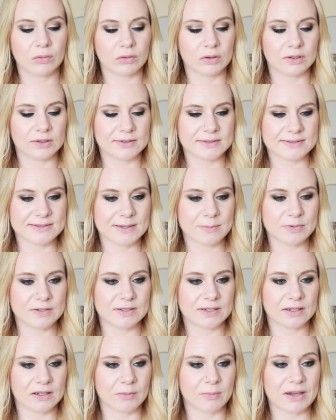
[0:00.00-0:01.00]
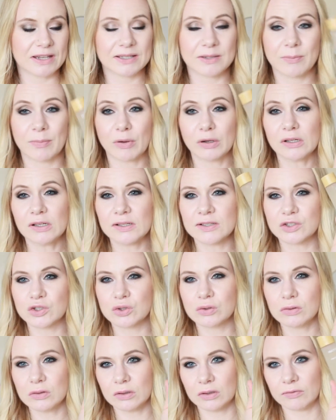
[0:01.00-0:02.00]
Und das habe ich dann gemacht. Die Bottle ist
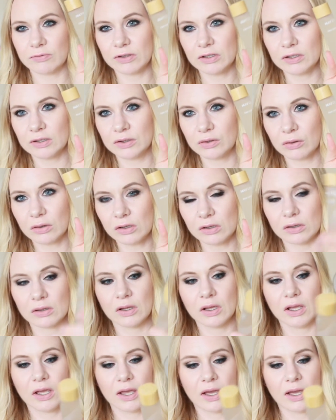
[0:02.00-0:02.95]
schön, die finde ich toll.